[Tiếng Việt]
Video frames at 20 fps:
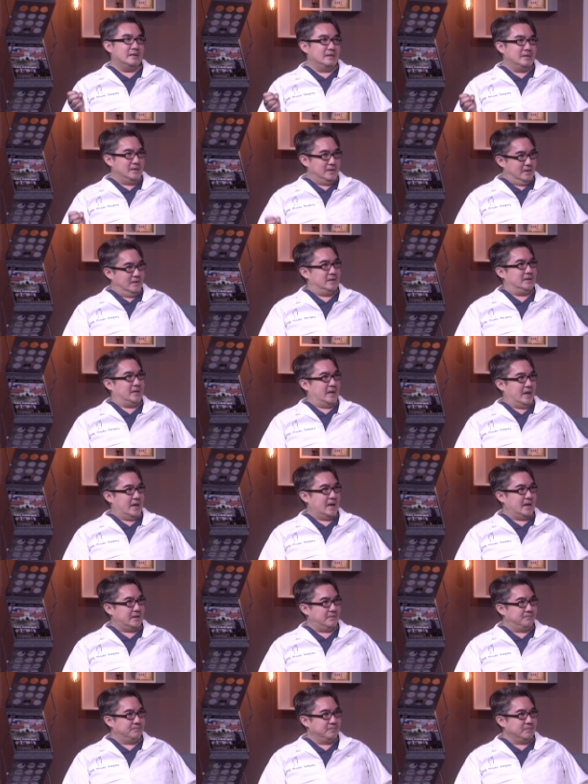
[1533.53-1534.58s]
nhìn khác
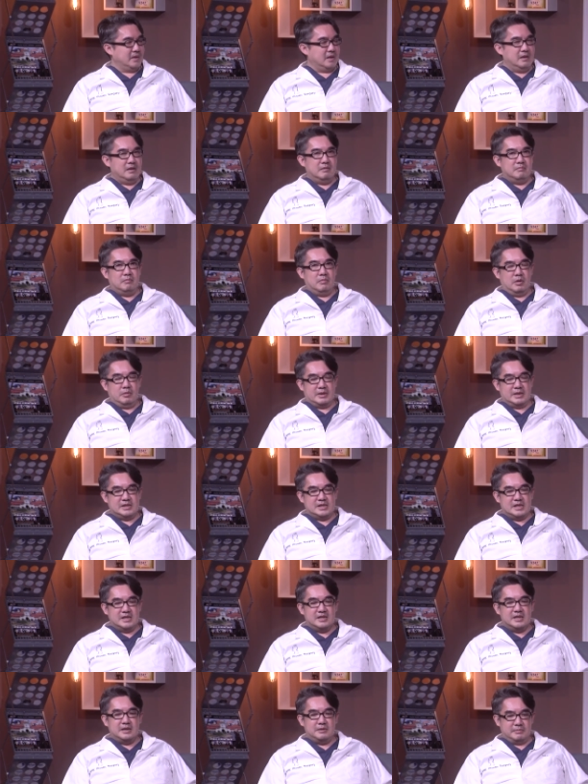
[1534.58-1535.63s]
một cái
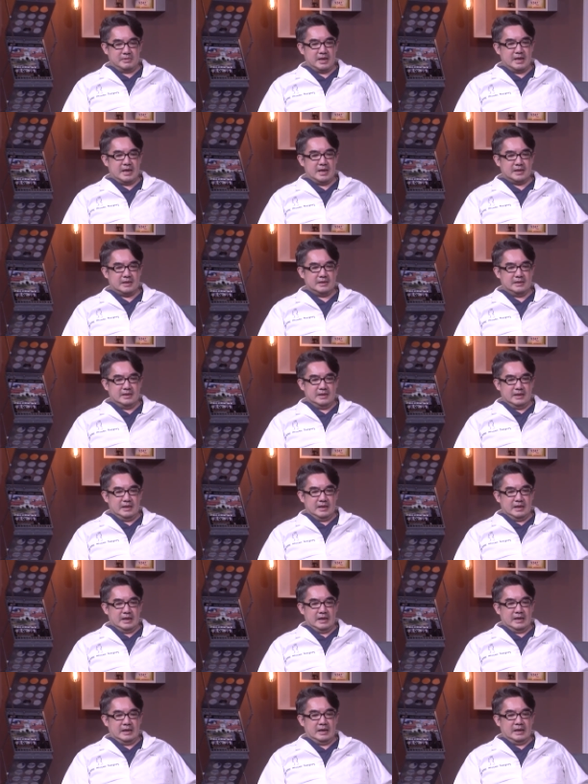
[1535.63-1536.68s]
trải nghiệm khác
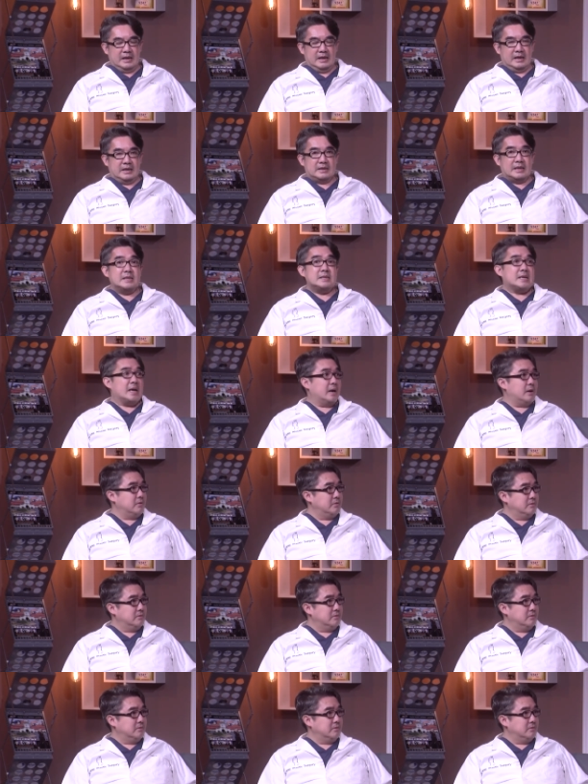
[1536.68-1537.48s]
à, tại sao